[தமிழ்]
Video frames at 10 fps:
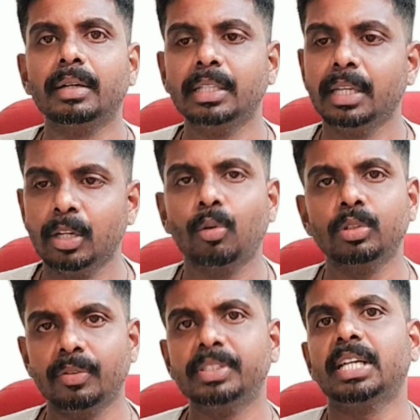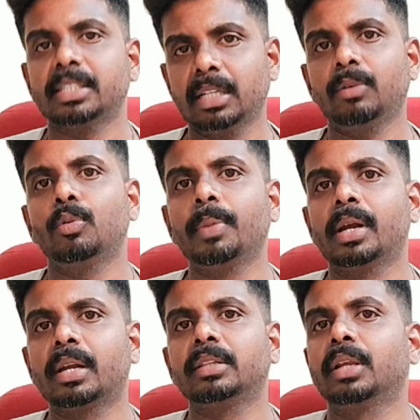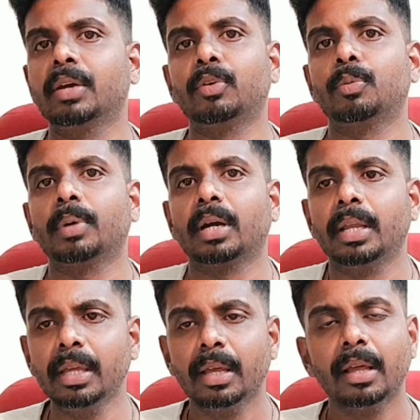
இது இன்னும் கொஞ்சம் விசாரிச்சதாக உண்மை உண்மைன்ற தெரிய வரும் மக்களே